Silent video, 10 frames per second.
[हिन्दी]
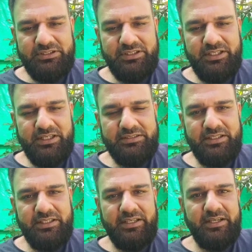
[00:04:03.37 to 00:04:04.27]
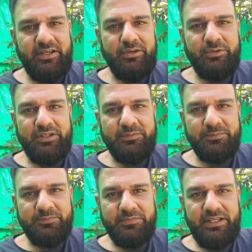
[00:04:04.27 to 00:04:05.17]
जी ऐसे ही है ऑल
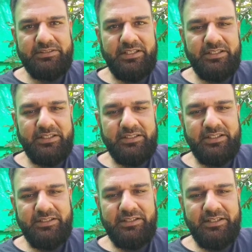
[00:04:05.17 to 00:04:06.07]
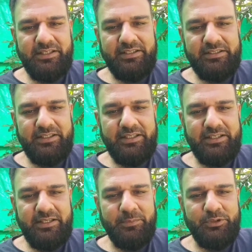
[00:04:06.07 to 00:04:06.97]
राउंडर एक्सेल करते हैं या नहीं करते
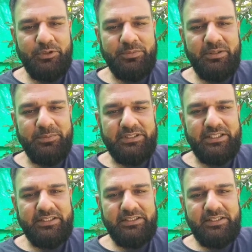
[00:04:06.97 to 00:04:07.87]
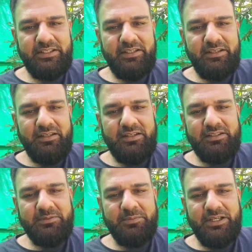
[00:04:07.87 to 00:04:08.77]
लेकिन हमें तो अपना पता
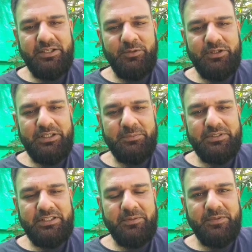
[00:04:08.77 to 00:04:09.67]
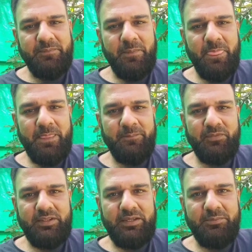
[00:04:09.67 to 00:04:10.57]
है बाकियों का नहीं पता हमें
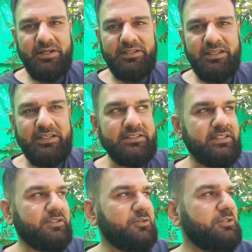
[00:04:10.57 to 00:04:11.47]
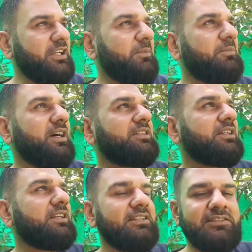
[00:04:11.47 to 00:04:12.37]
कि बाकी कैसे हैं तो जी हम बात
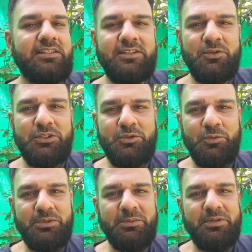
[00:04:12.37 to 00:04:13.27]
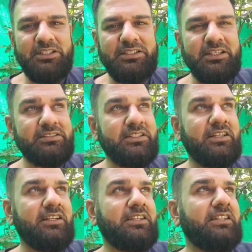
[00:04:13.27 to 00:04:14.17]
कर रहे थे सर्दियों की धूप की बात कहाँ से
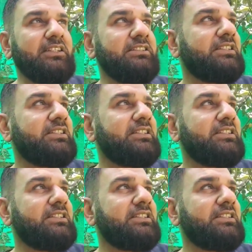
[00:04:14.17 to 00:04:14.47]
कहाँ निकल गई